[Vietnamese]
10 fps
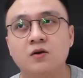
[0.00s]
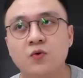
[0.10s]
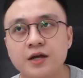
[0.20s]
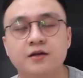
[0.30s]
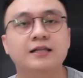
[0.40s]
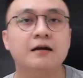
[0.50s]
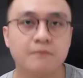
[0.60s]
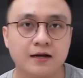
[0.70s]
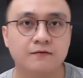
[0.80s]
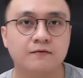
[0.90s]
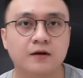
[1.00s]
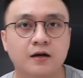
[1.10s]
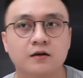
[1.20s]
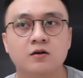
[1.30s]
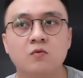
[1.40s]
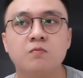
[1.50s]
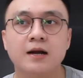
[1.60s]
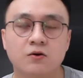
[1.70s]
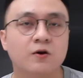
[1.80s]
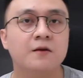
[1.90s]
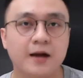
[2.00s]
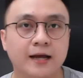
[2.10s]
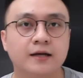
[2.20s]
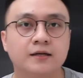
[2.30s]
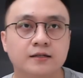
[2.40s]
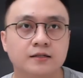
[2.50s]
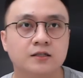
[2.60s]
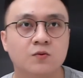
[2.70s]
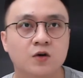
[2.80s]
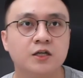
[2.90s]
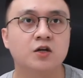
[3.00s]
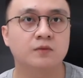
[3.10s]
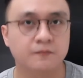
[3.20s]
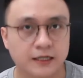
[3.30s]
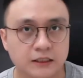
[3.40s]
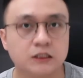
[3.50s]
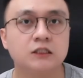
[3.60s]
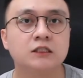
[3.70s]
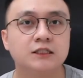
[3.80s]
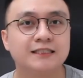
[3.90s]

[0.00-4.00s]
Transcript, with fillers: quyết những thắc mắc và uh, khúc mắc của các bạn trong quá trình học tập tại trường.